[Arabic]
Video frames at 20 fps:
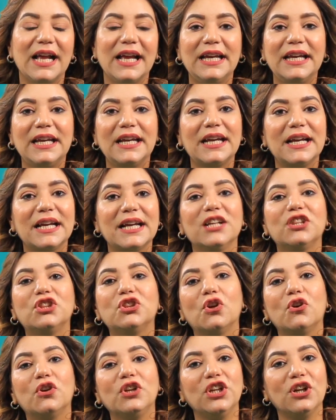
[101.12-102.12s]
ايه
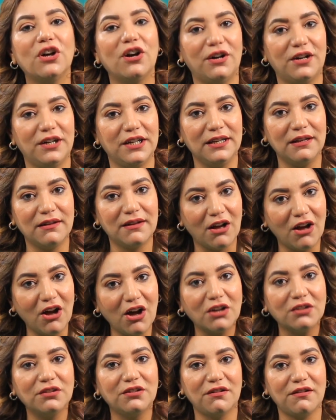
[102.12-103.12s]
الطريقه اللي انا
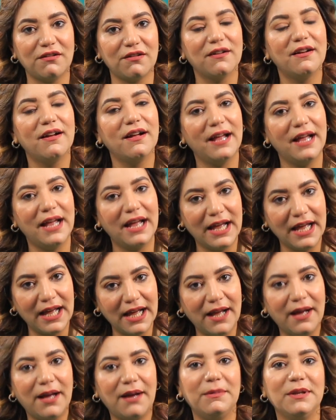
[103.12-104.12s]
هقدر
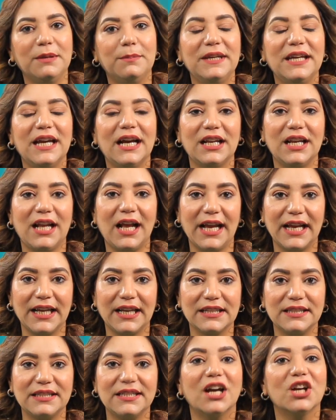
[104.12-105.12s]
اعمل بيها
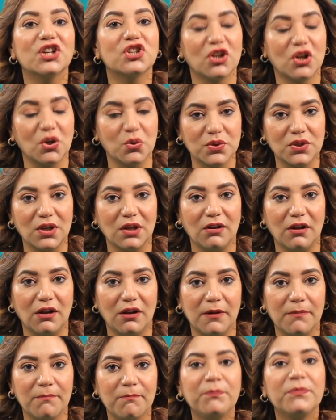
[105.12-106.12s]
الحاجه دي عشان اوصل
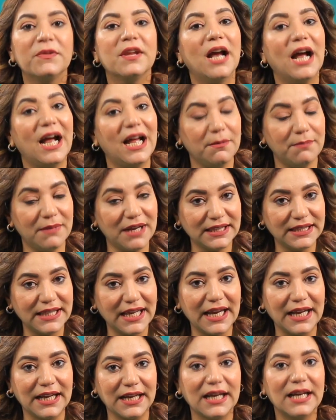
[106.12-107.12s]
لها هل
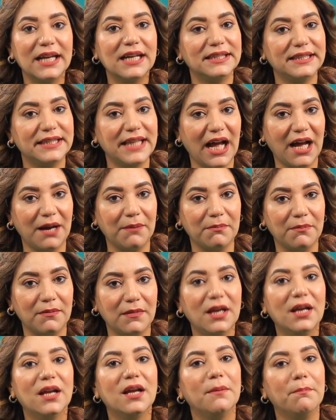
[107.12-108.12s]
محتاج دعم
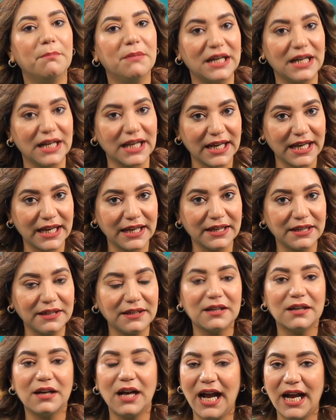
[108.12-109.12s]
من الخارج
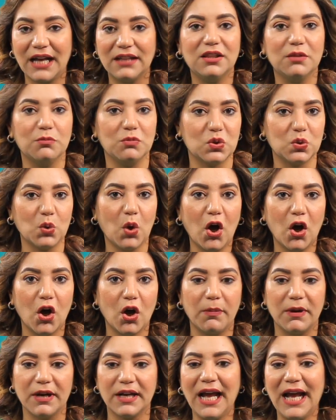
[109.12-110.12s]
حد من
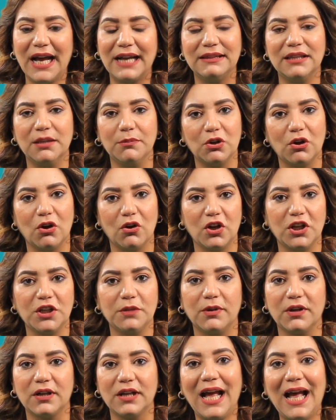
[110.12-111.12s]
صحابك حد من
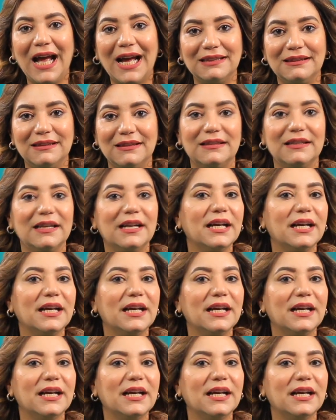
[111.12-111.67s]
قرايبك حد